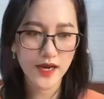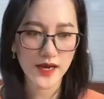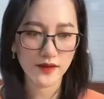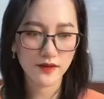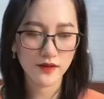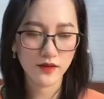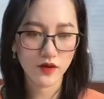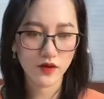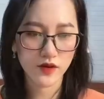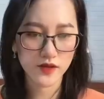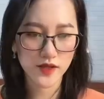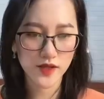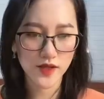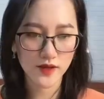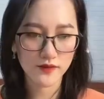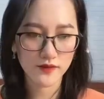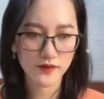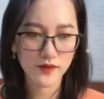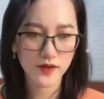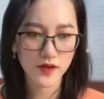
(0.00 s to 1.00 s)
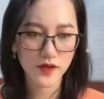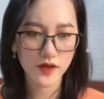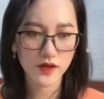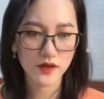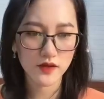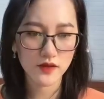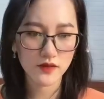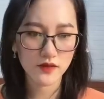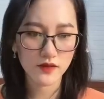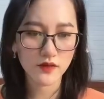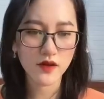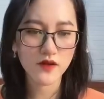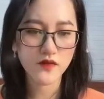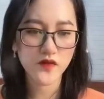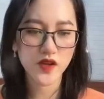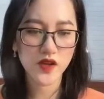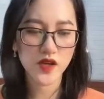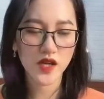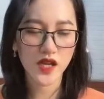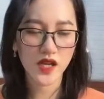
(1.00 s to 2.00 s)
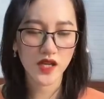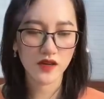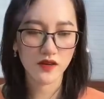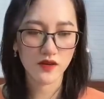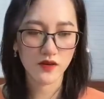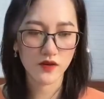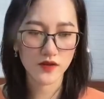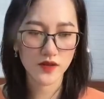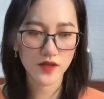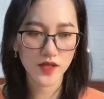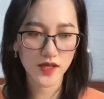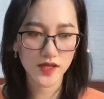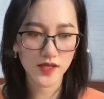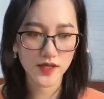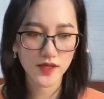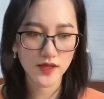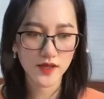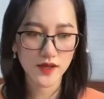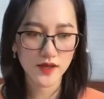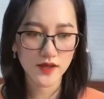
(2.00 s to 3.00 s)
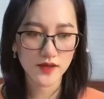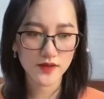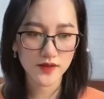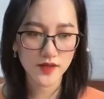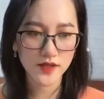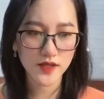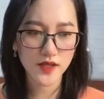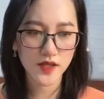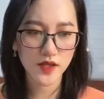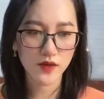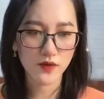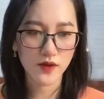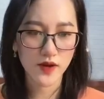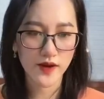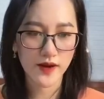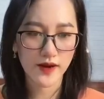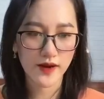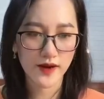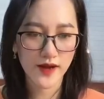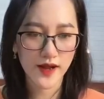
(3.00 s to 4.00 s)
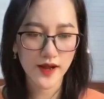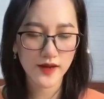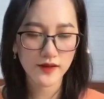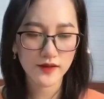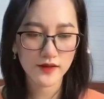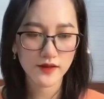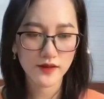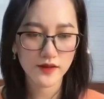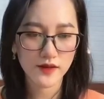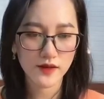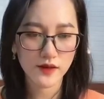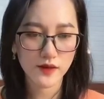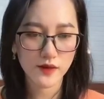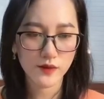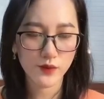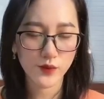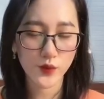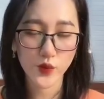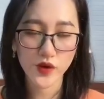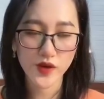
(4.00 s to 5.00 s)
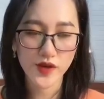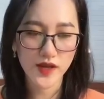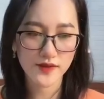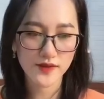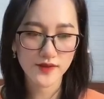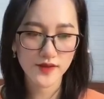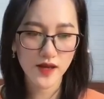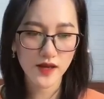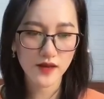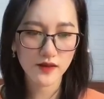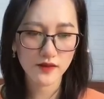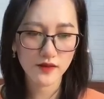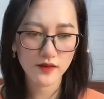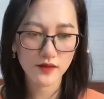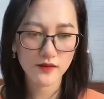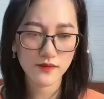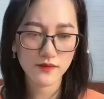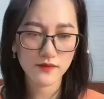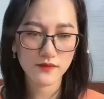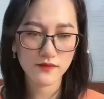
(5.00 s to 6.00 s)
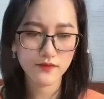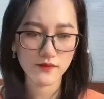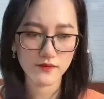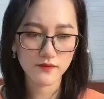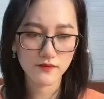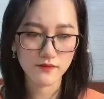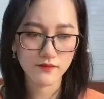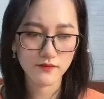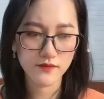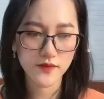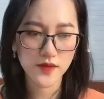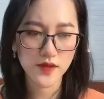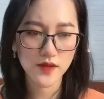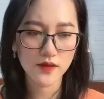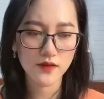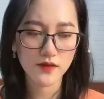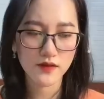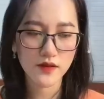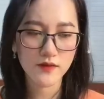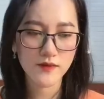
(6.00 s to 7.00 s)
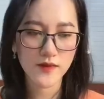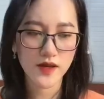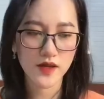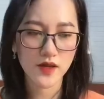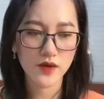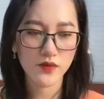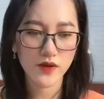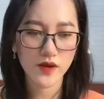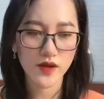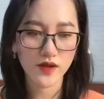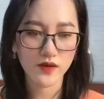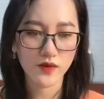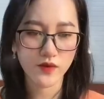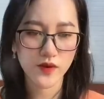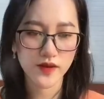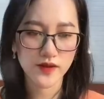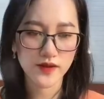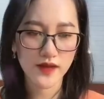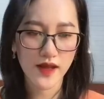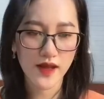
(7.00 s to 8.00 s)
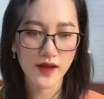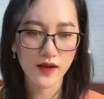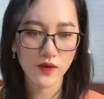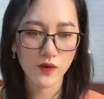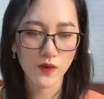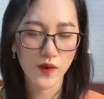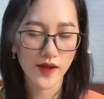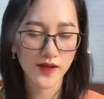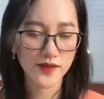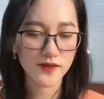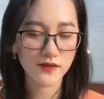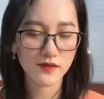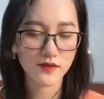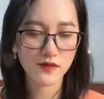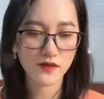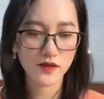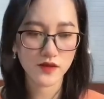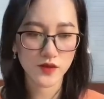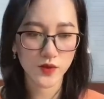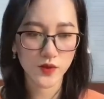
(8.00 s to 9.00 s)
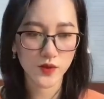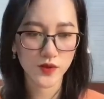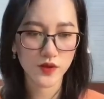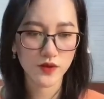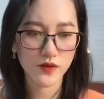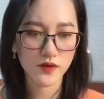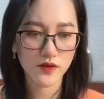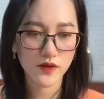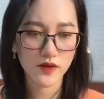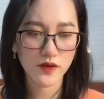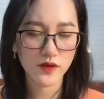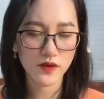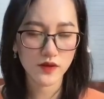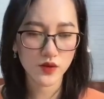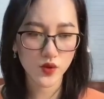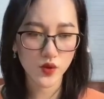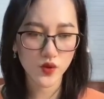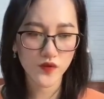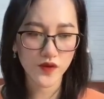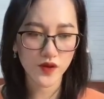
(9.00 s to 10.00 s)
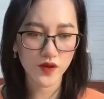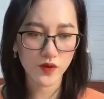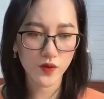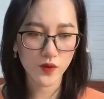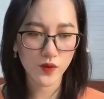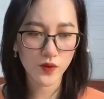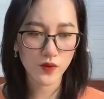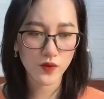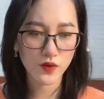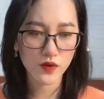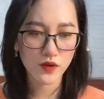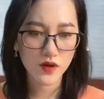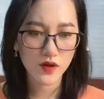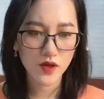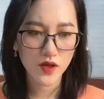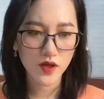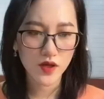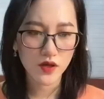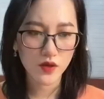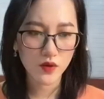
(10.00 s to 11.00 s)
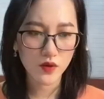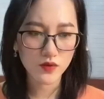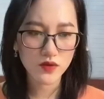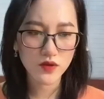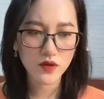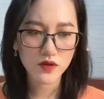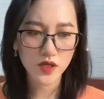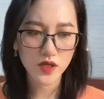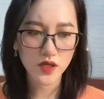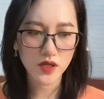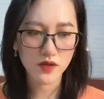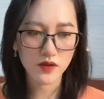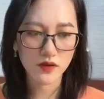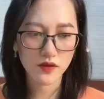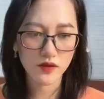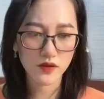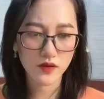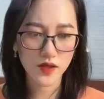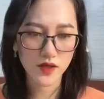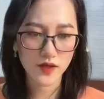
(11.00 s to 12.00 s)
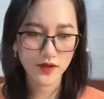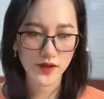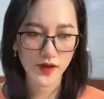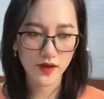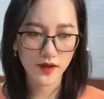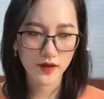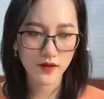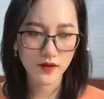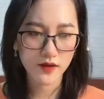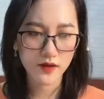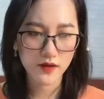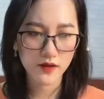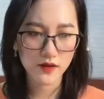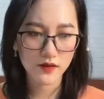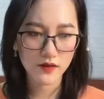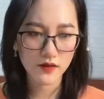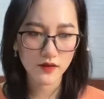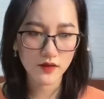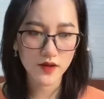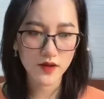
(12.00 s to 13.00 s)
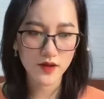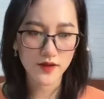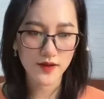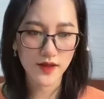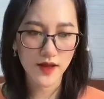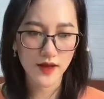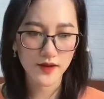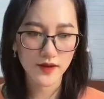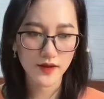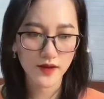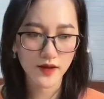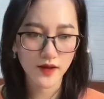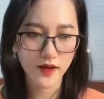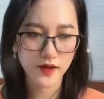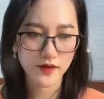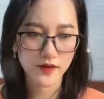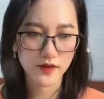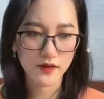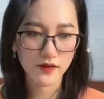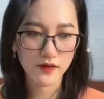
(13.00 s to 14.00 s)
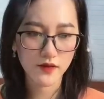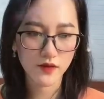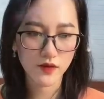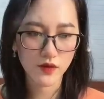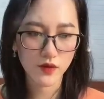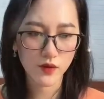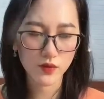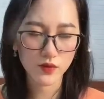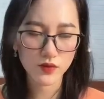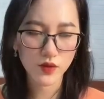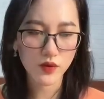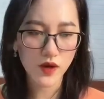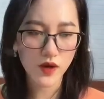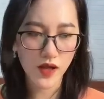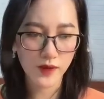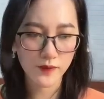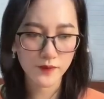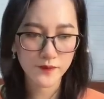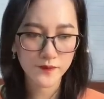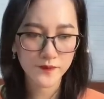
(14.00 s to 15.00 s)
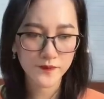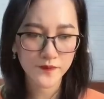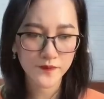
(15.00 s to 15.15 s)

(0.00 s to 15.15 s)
là người có tiền Tường ngưng viên là người có tiền Rất nhiều là đẳng khác Muốn nhàn sắc Ừ, gương mặt yêu nghiệt của anh ta quá dư thừa rồi Tốt với cô Lúc trước thì cực kỳ tệ nhưng hiện tại hình như cũng tốt lắm